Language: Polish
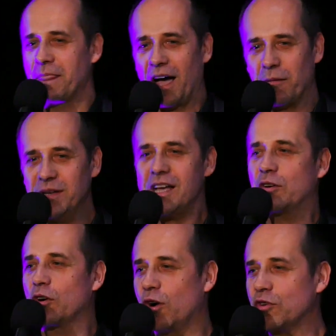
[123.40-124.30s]
A my
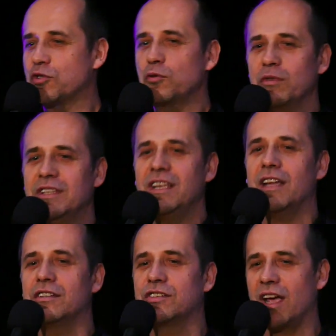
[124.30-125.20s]
jako Kościół
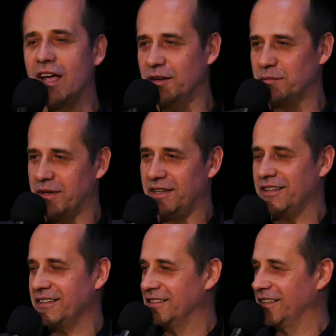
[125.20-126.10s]
nie
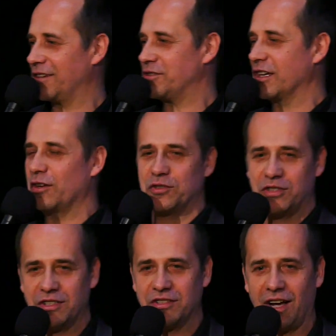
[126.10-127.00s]
dzielmy naszego
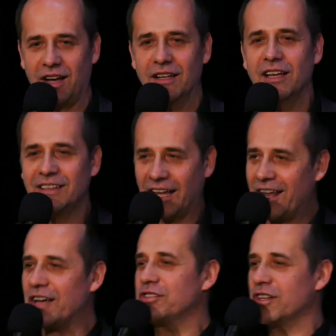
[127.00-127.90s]
życia na
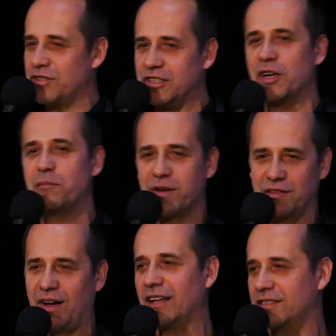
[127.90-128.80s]
nasze życie
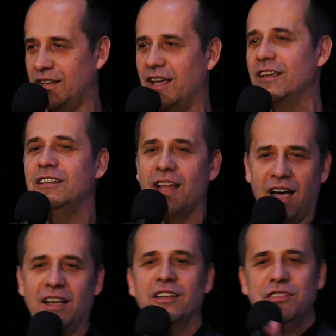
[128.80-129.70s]
prywatne i
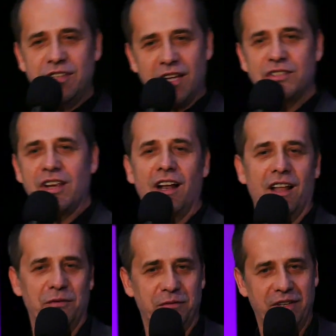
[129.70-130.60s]
na
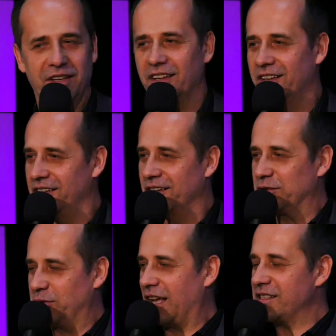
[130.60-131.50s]
niedzielę,
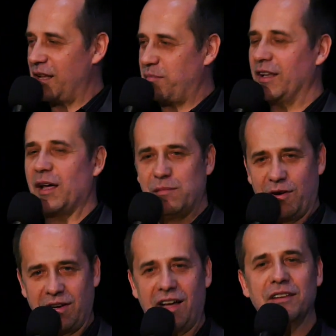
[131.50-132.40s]
która jest dla Pana
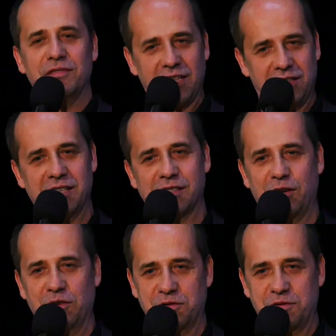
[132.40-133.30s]
Boga i wtedy jest
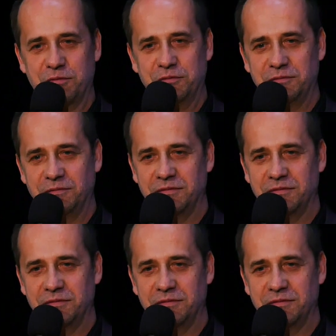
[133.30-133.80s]
Kościół.